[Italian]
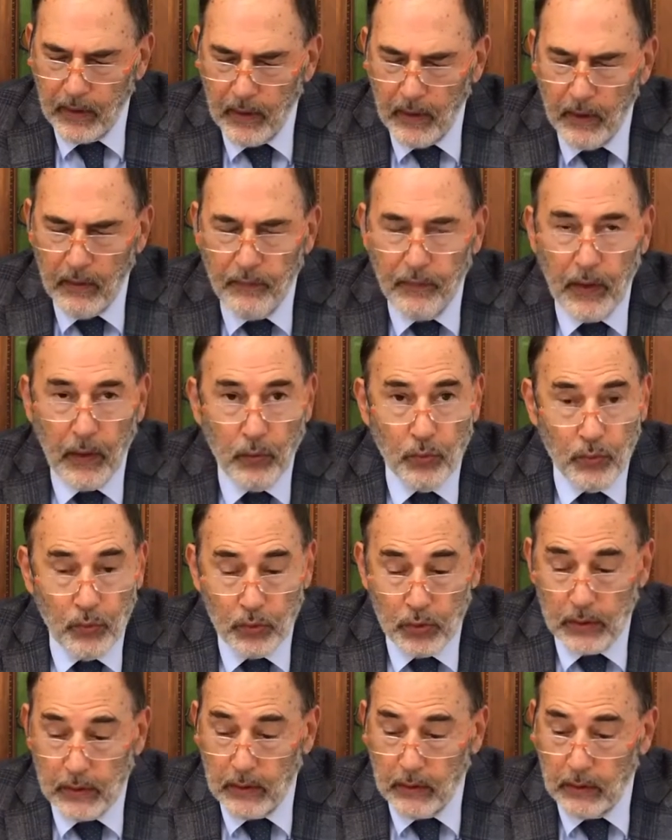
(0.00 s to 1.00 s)
Fa
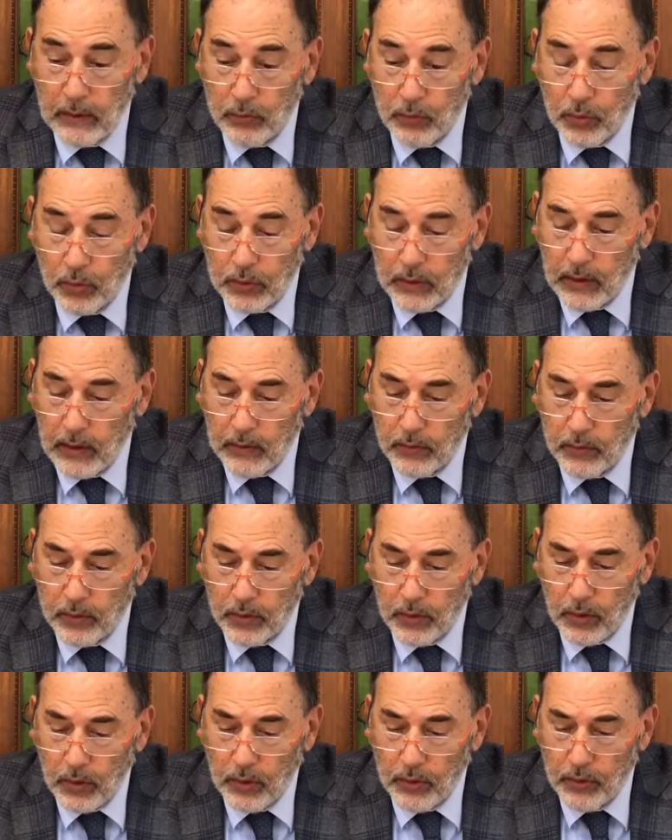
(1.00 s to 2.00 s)
uno, uno strano
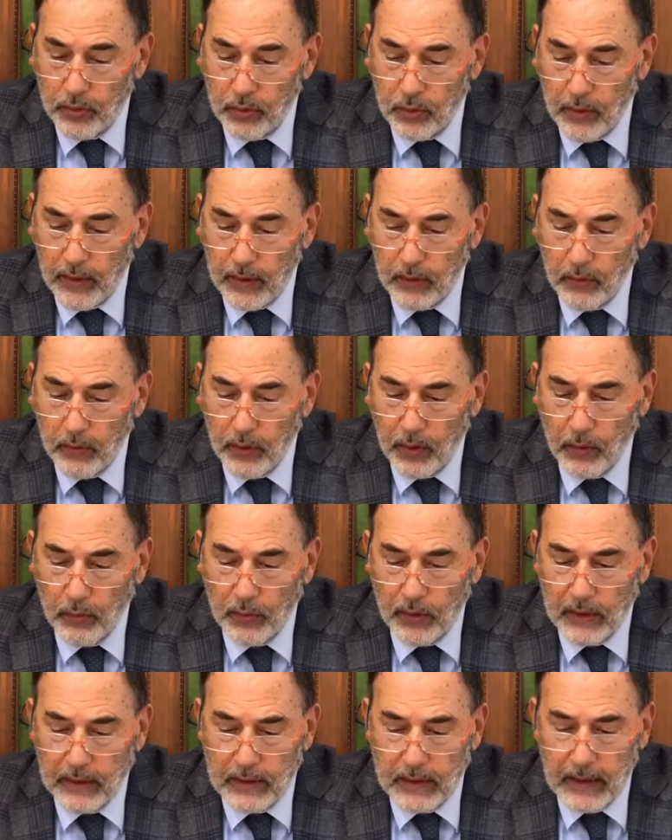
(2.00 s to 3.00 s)
sogno, ecco che
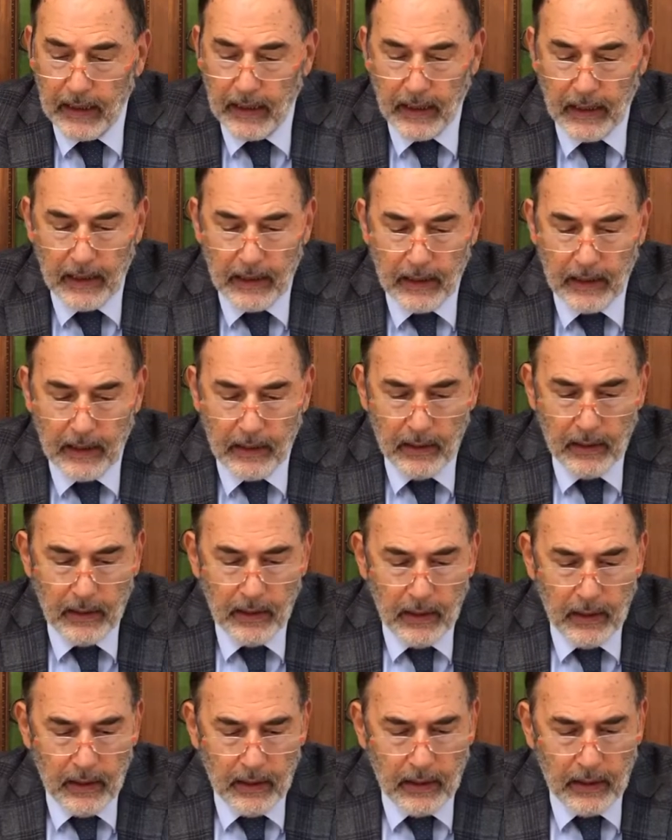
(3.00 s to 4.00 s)
una scala
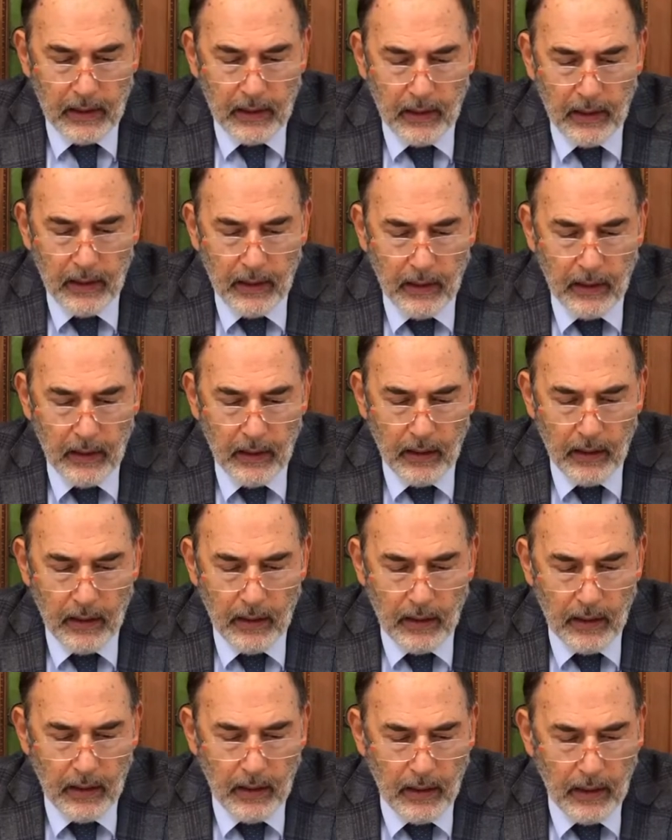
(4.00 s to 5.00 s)
che
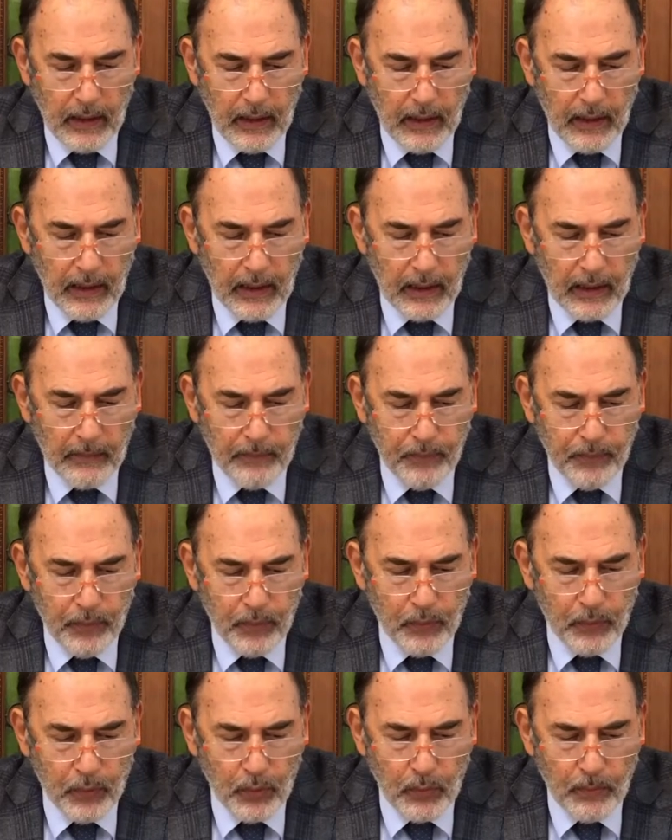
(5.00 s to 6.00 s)
eh, era
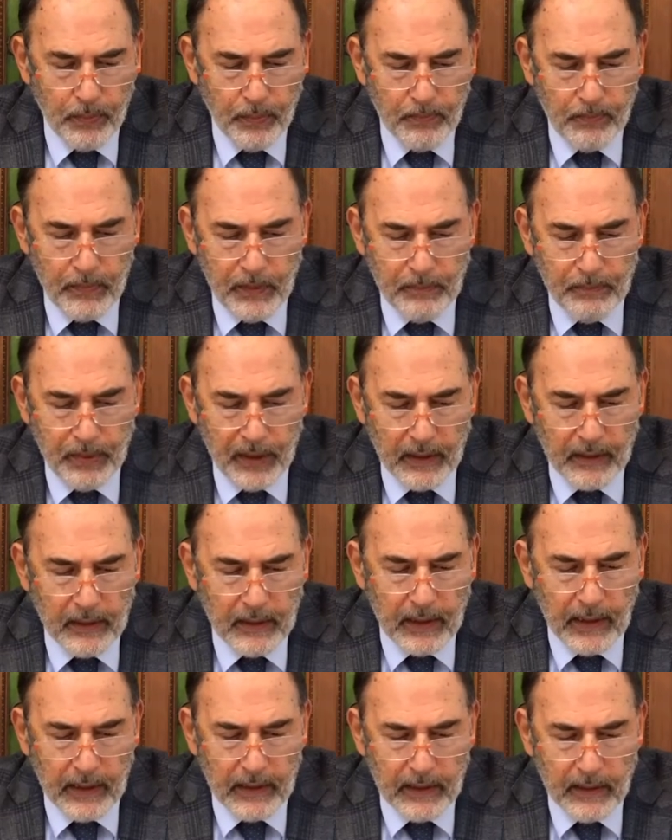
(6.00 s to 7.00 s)
appunto
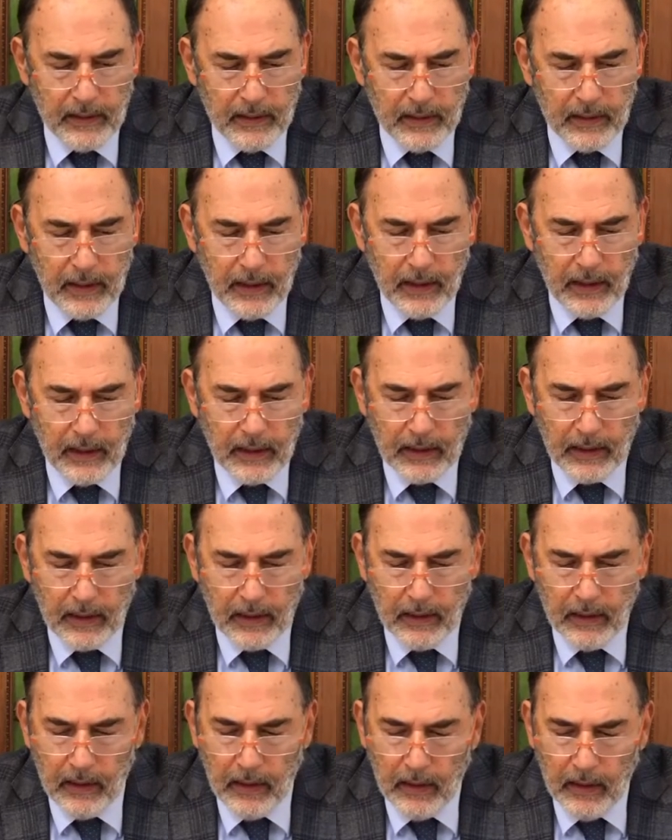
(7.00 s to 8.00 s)
piantata in
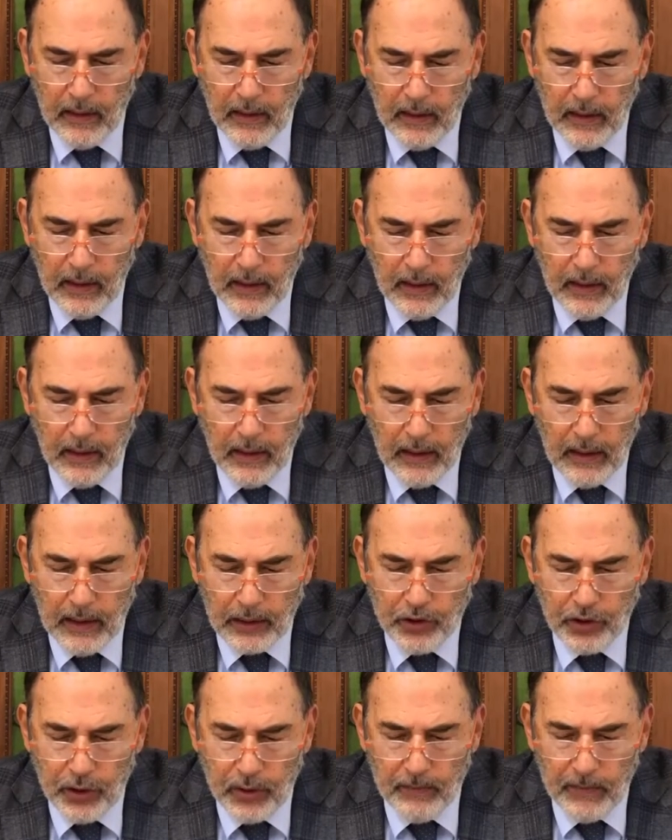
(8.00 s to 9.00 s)
terra e la
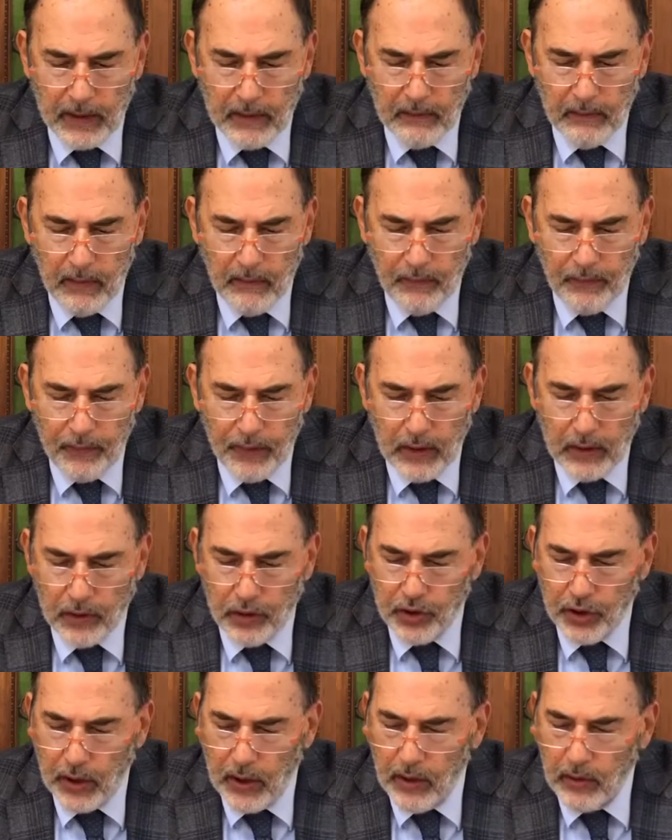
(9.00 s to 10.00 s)
cima arrivava fino al
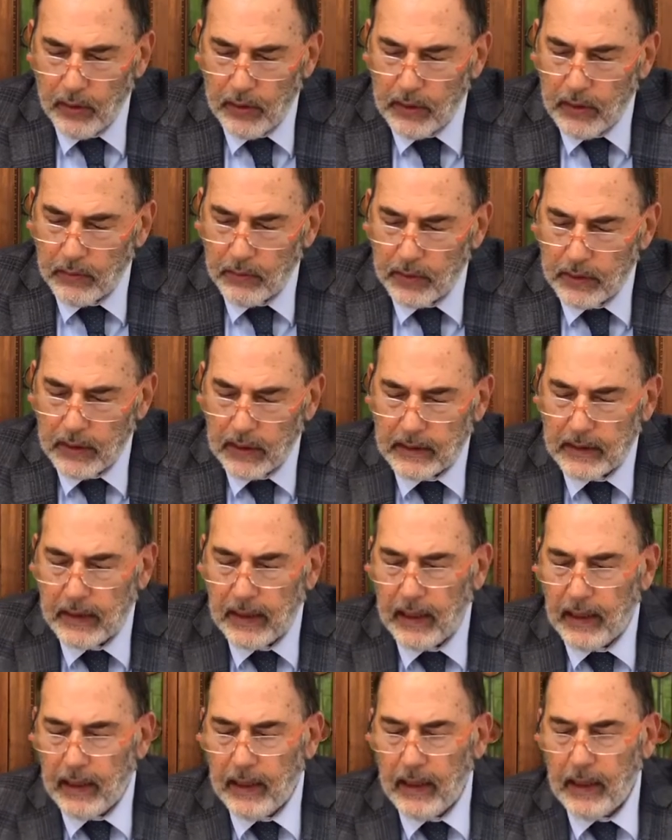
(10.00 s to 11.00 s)
cielo e da questa
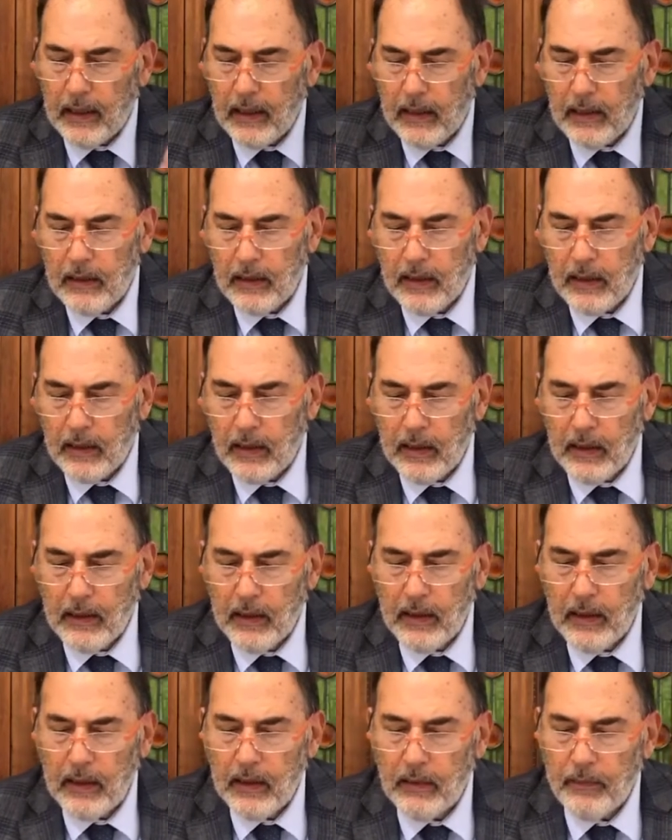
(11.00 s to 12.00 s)
scala
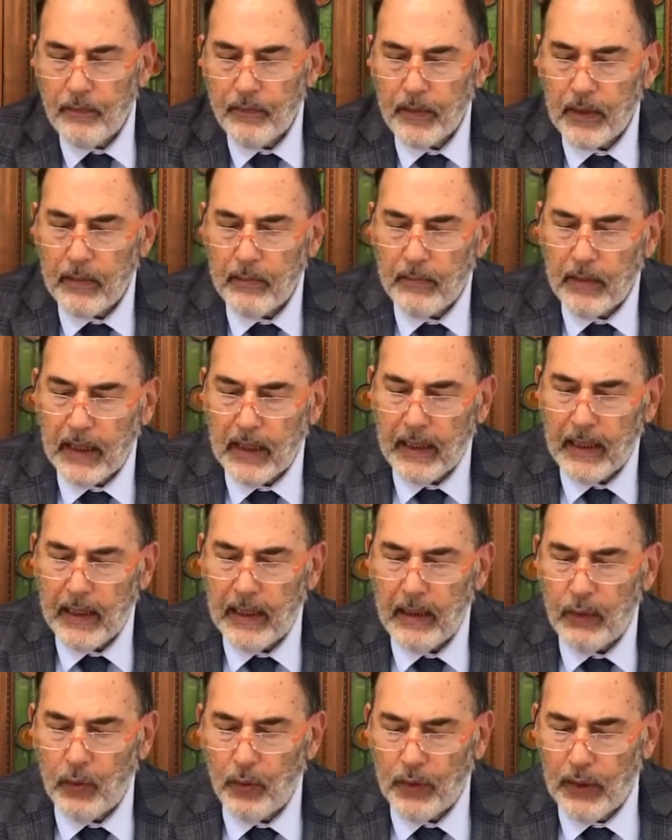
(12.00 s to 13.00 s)
eh,
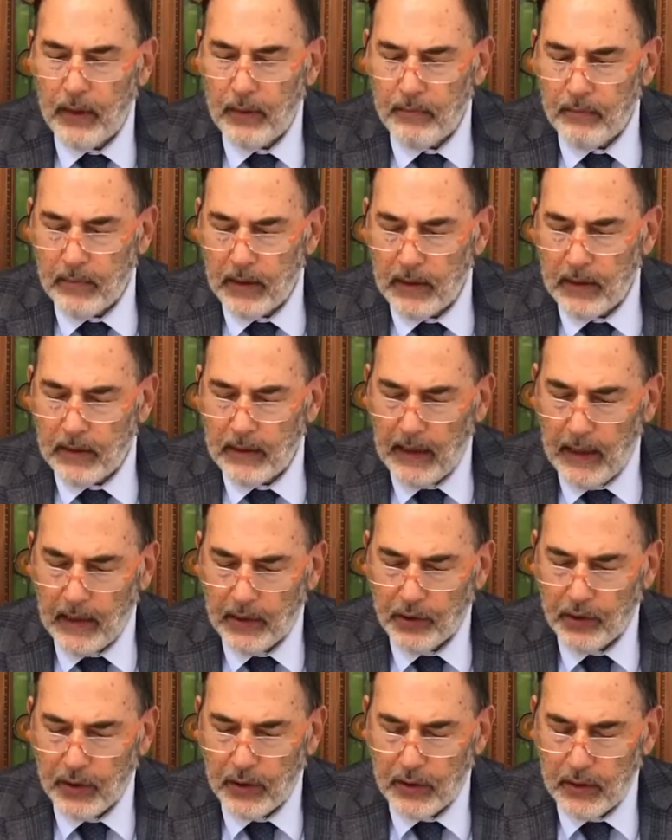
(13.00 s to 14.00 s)
Malacheluim, gli
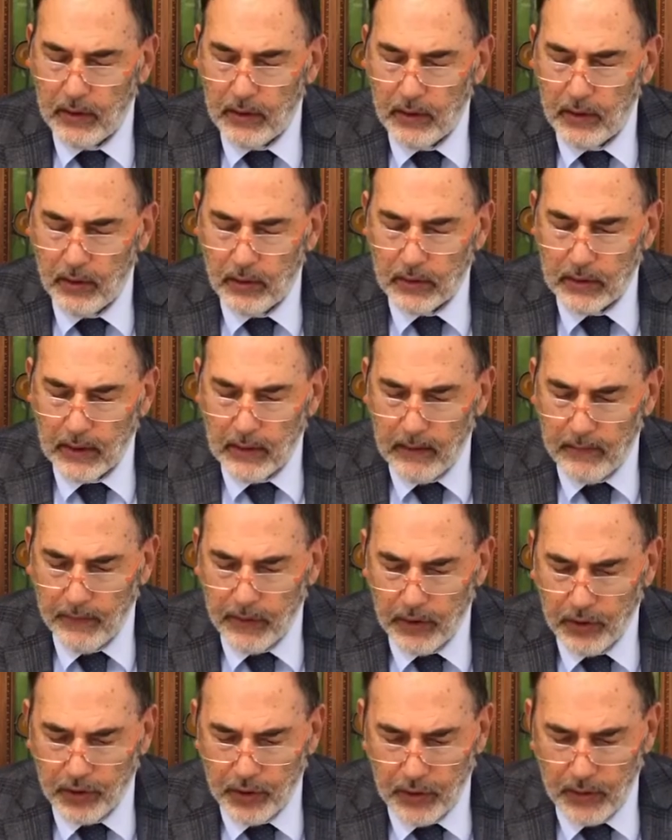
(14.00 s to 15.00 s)
angeli di Dio,
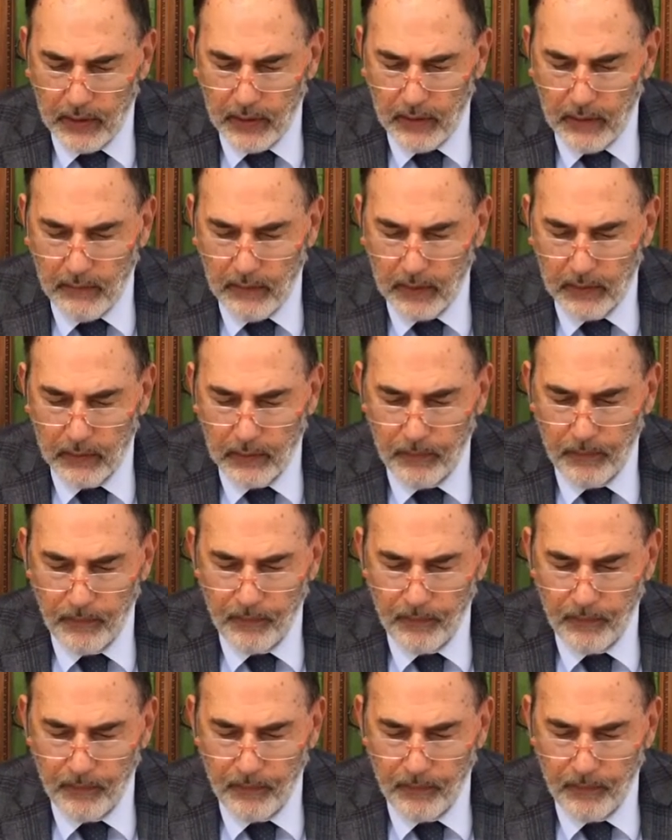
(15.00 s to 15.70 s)
salivano e scendevano.